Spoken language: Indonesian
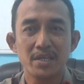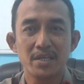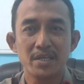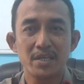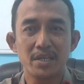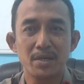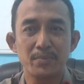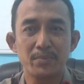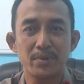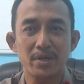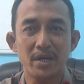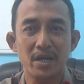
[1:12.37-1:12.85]

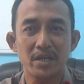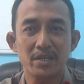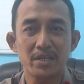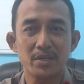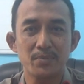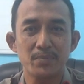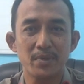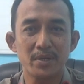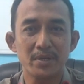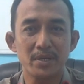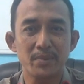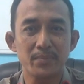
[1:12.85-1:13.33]
yang
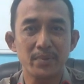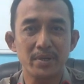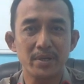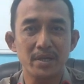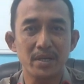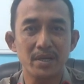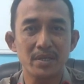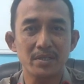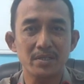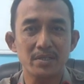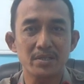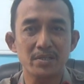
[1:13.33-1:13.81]
berakibat
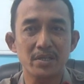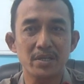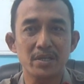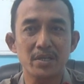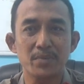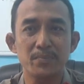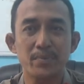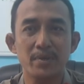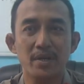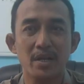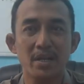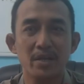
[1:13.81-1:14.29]
daripada
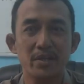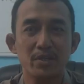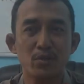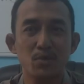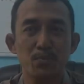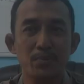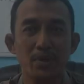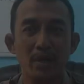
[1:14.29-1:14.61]
terjadinya perkelahian atau